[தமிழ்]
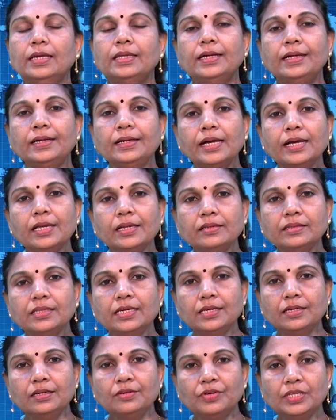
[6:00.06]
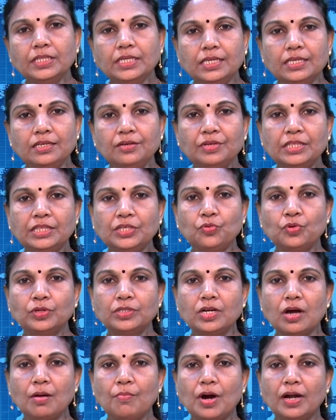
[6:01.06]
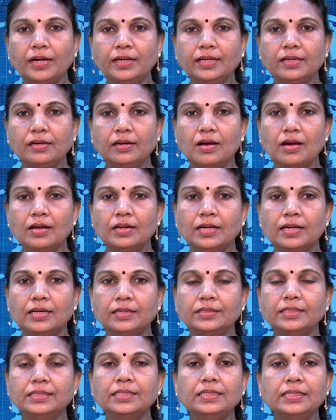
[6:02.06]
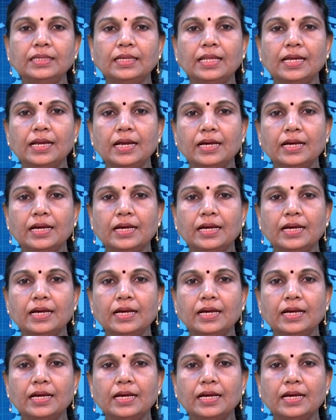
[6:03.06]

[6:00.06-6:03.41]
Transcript: இரண்டாயிரத்தி இருபது இருபத்தி ஒன்றாம் ஆண்டிற்கான நிதிநிலை